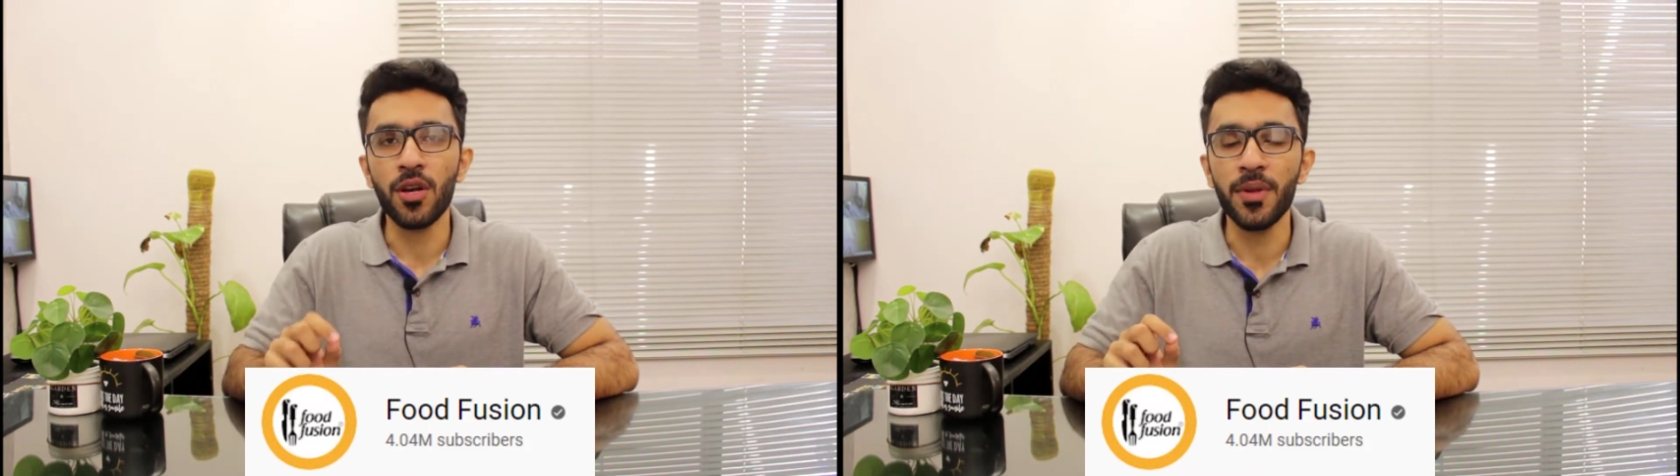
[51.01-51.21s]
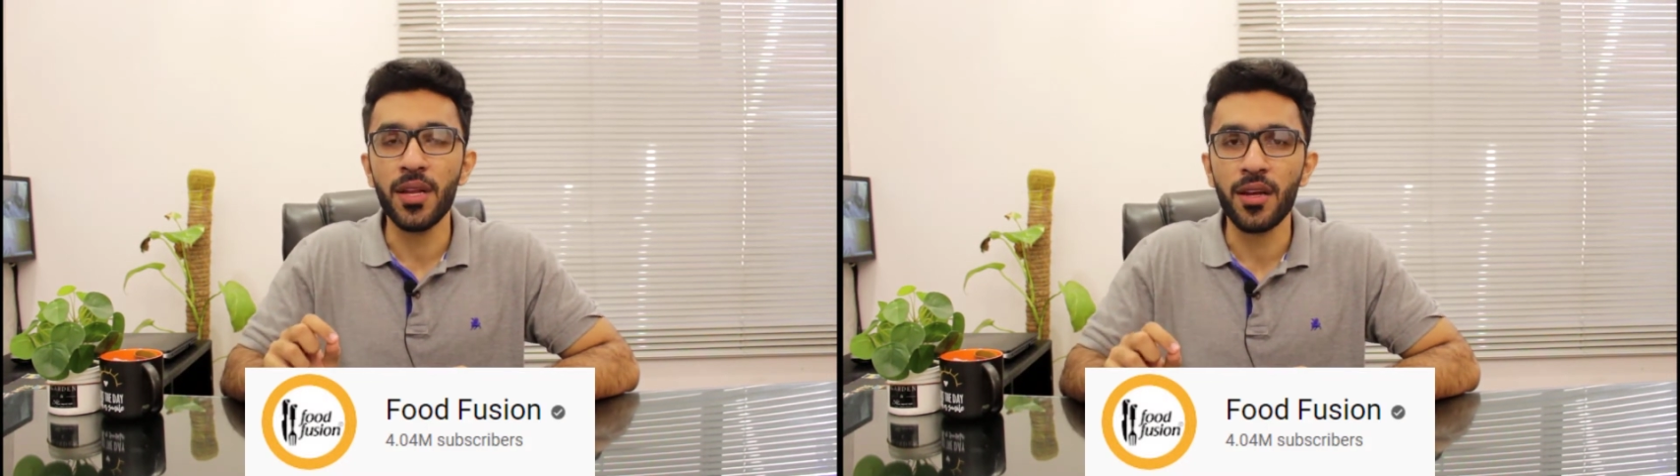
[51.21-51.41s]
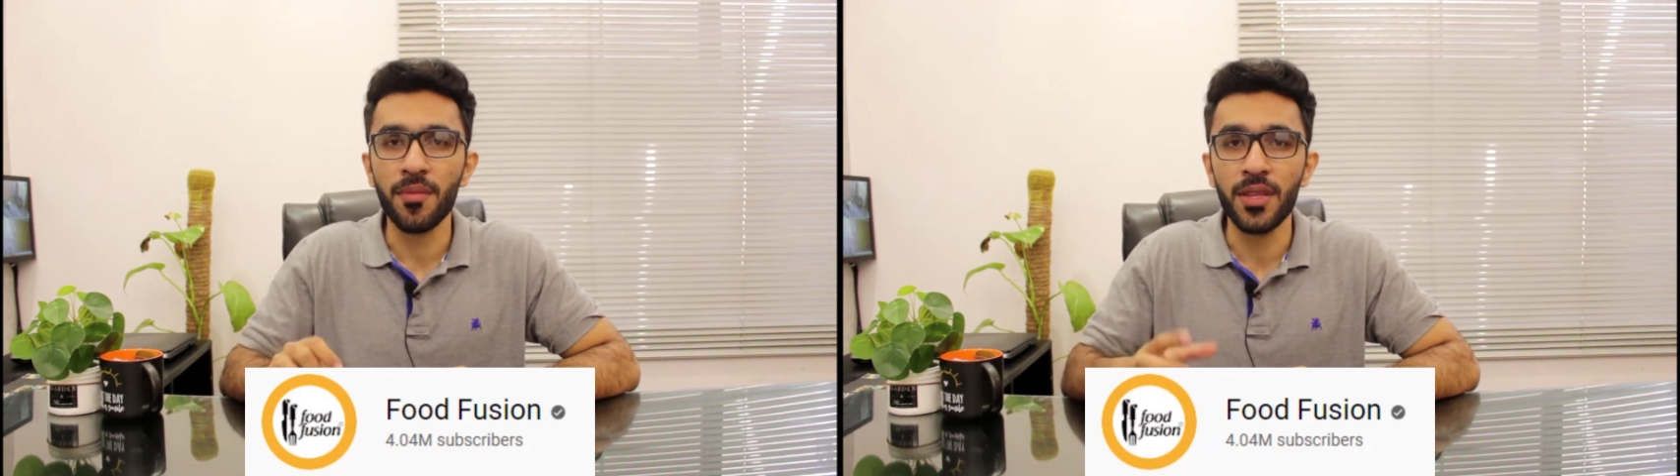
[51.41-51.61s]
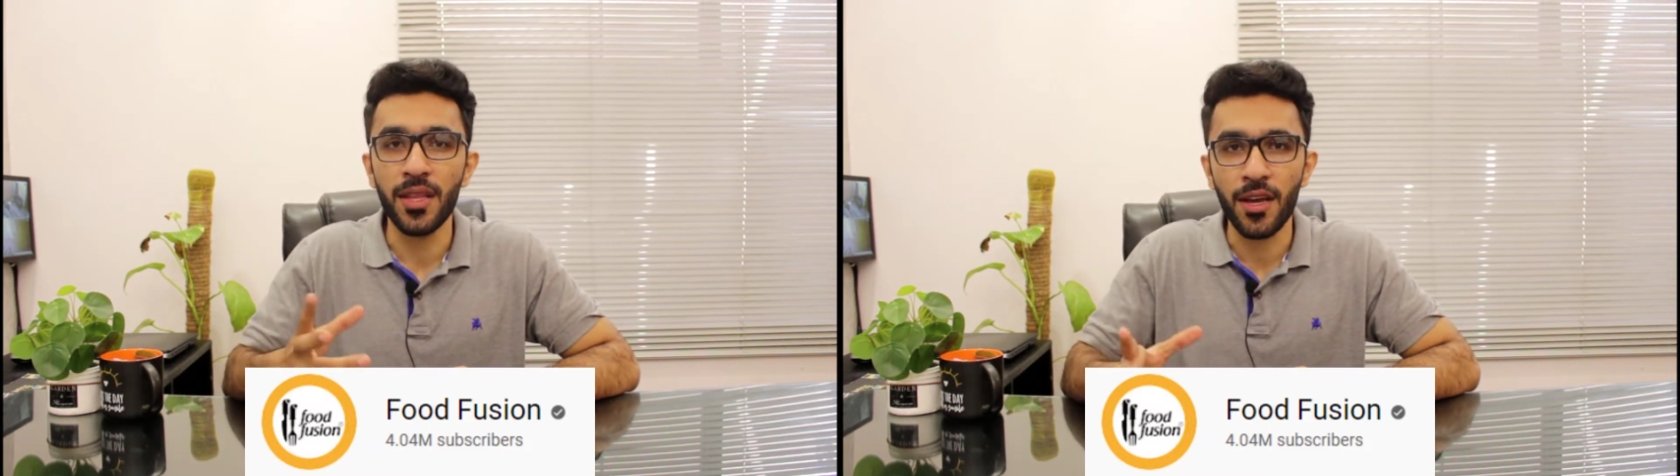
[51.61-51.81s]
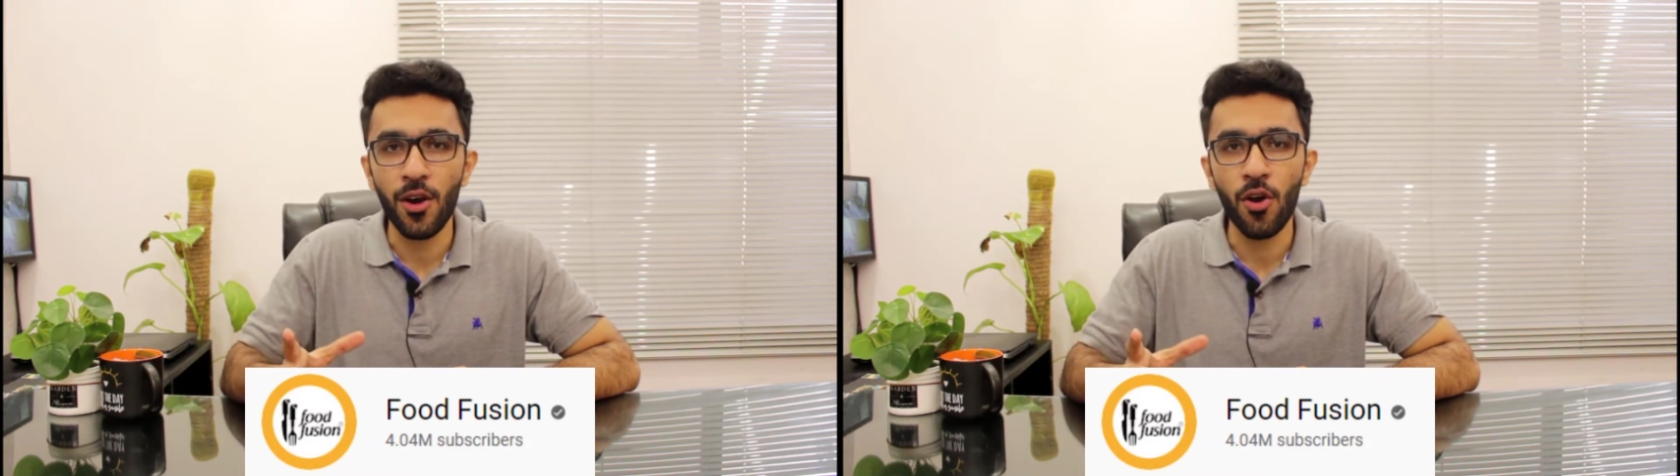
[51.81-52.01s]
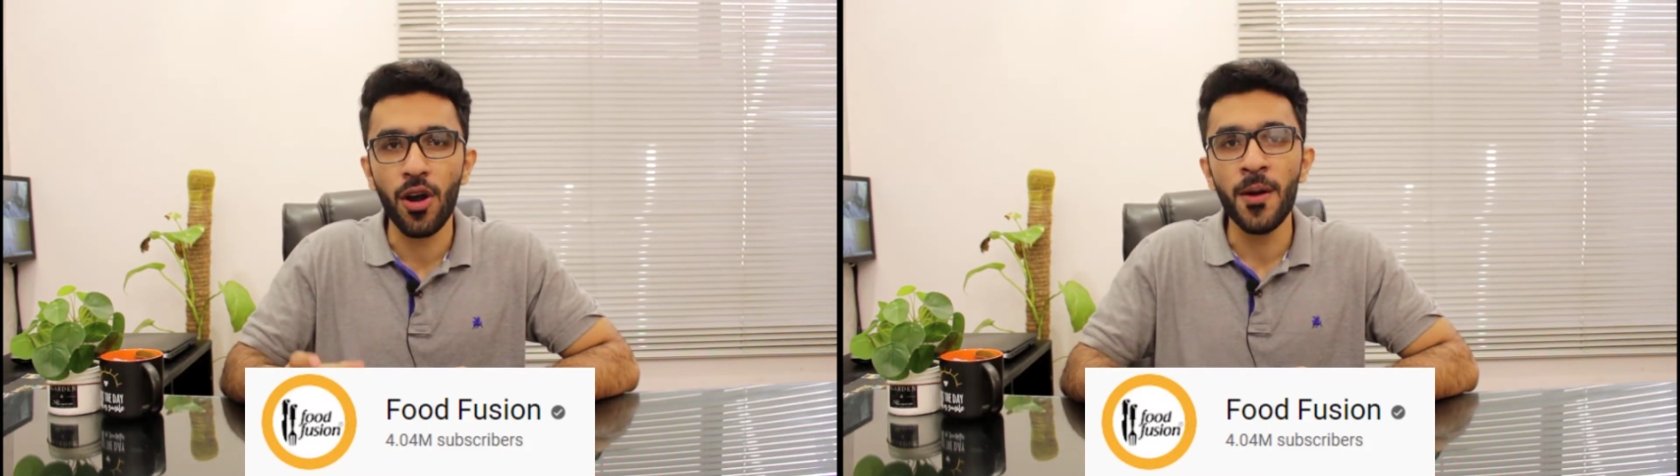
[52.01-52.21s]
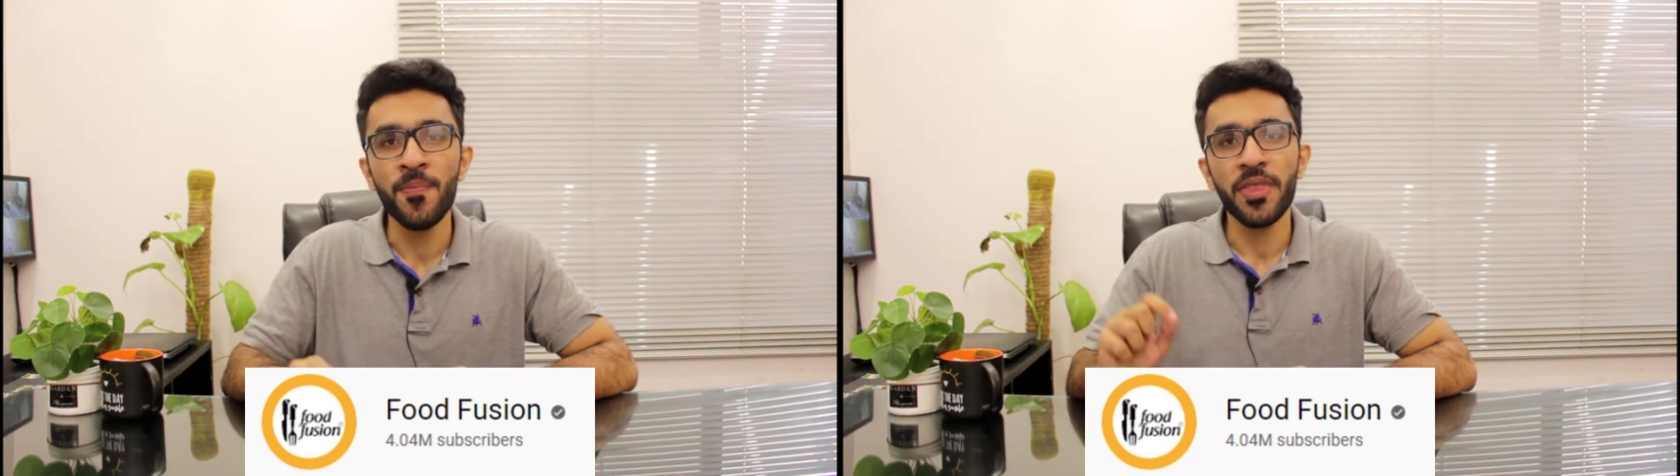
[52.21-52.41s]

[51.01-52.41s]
कभी ना कभी देखा होगा